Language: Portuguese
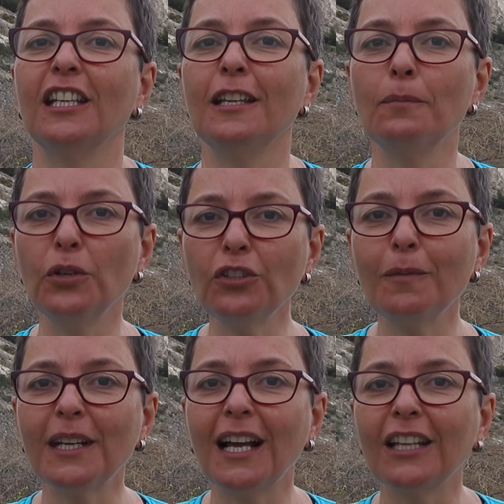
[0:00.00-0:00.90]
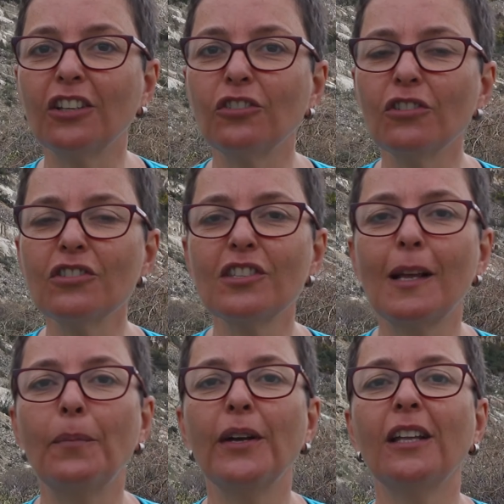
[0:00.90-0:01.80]
E muito obrigado a todos os
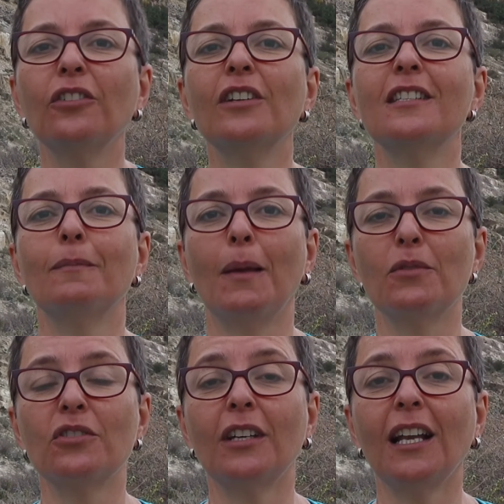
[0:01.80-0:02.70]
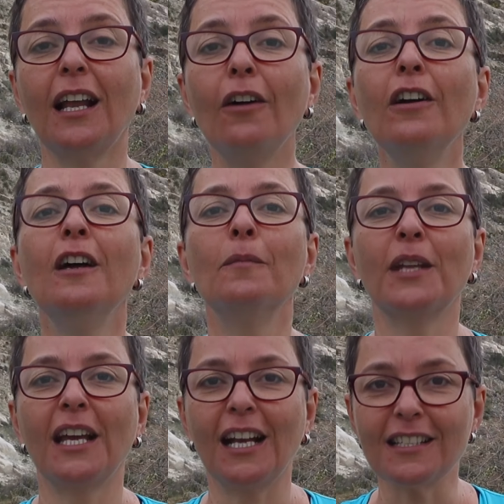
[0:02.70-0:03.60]
apoiadores e membros do canal, porque
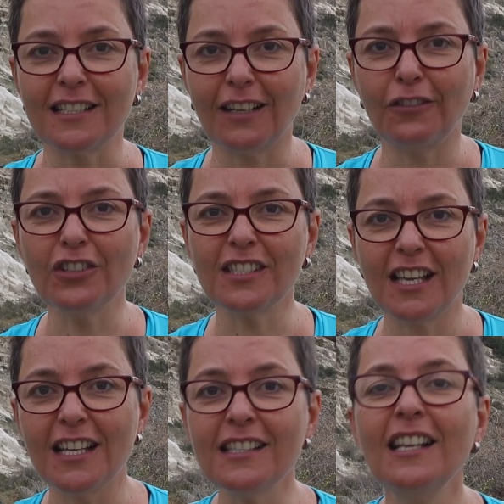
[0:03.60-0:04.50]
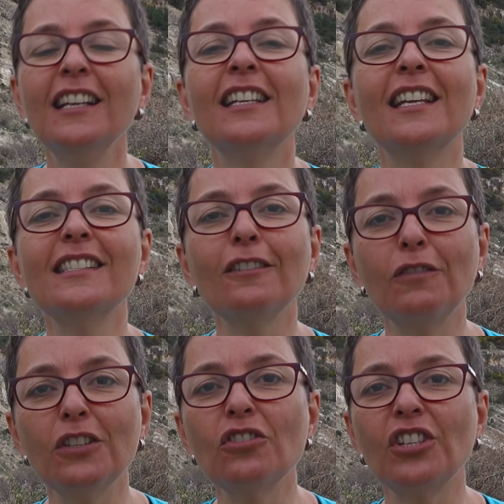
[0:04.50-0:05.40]
é graças a vocês que esse
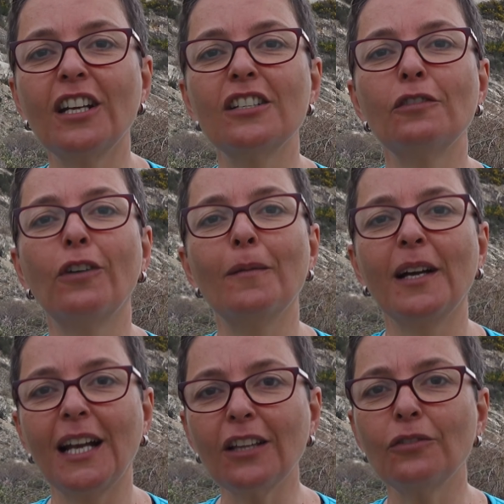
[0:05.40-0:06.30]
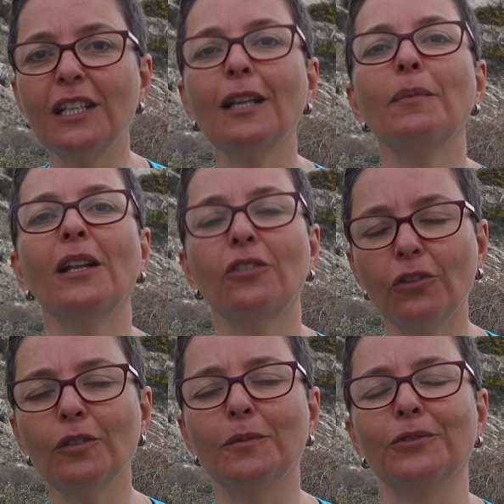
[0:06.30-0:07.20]
vídeo chega de forma gratuita para
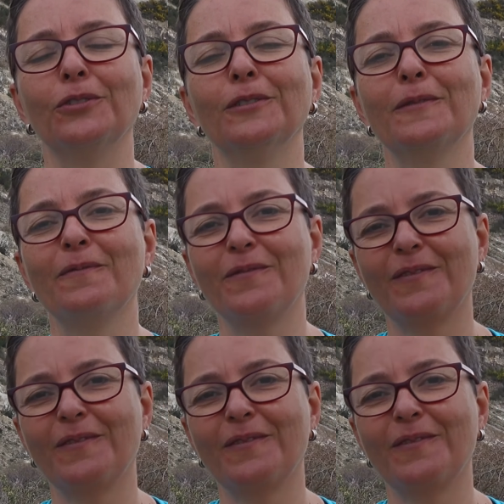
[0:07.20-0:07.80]
todo mundo.